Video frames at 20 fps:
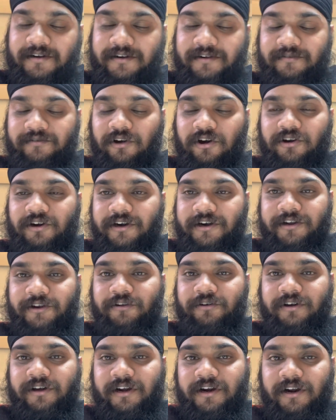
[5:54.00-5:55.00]
ब्लॉग
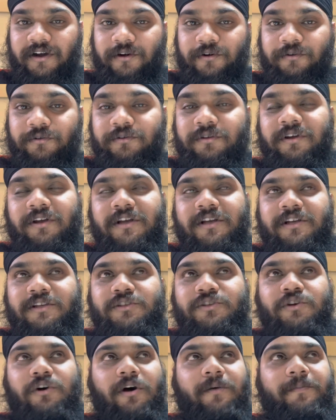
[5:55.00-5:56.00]
कंटिन्यू कर रहा हूँ
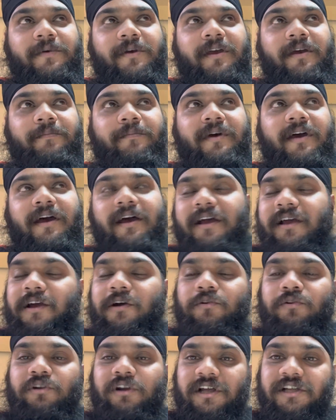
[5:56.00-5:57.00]
सो so, अभी मैं आया
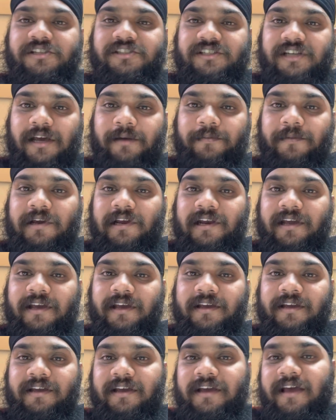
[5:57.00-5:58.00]
हूँ लंच टाइम के लिए
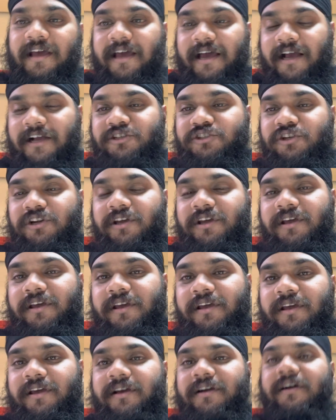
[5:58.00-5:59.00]
एक्चुअली
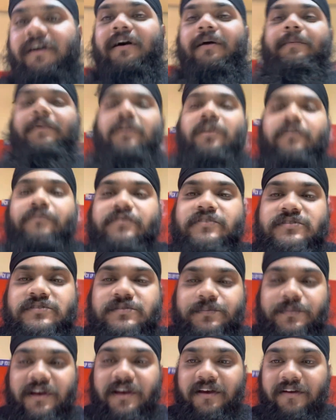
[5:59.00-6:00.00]
हमारे ऑफिस
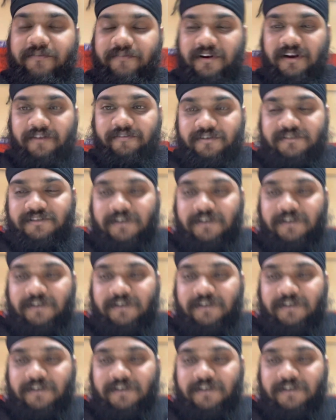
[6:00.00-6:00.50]
में वन आवर्स